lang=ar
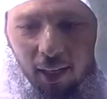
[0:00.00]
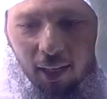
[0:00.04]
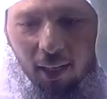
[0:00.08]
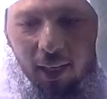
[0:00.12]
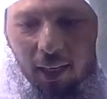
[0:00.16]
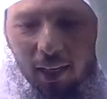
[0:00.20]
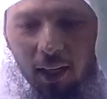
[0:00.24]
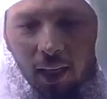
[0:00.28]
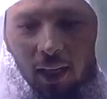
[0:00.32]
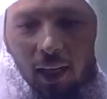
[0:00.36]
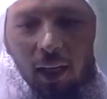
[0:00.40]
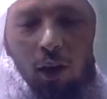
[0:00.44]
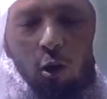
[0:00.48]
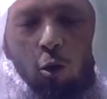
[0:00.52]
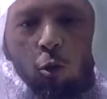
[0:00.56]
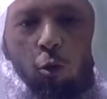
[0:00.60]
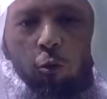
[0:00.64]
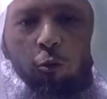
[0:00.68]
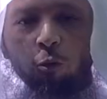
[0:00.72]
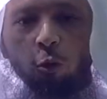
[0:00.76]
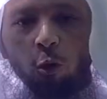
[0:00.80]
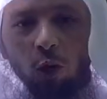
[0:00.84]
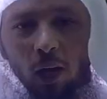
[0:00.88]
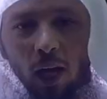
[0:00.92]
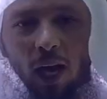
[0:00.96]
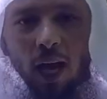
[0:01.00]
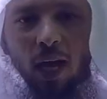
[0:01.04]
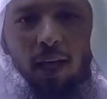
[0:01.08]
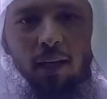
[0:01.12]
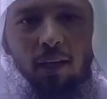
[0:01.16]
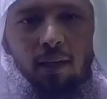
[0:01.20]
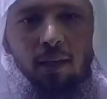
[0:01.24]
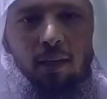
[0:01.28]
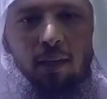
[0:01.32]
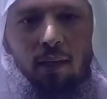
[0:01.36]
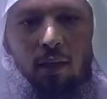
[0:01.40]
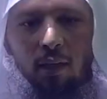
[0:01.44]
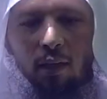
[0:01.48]
قيل له
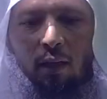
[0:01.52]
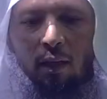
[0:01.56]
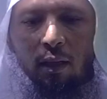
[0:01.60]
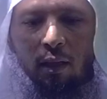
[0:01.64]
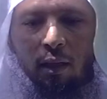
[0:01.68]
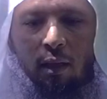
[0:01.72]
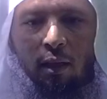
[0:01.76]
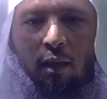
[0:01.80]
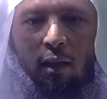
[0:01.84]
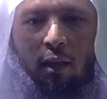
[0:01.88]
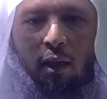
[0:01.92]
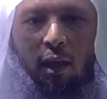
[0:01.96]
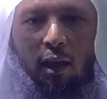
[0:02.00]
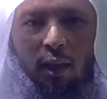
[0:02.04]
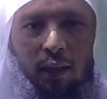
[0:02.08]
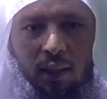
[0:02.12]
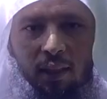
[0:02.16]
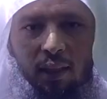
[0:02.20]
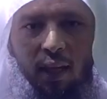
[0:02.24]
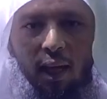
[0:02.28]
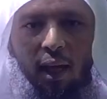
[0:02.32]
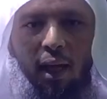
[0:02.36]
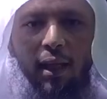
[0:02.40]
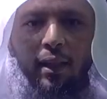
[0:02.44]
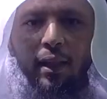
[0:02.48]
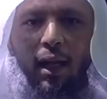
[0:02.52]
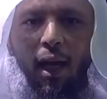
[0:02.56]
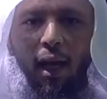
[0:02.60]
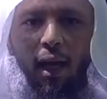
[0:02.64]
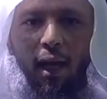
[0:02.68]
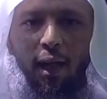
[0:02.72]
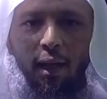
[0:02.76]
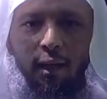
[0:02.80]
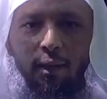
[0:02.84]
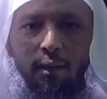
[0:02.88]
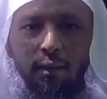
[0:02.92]
فلان انتقده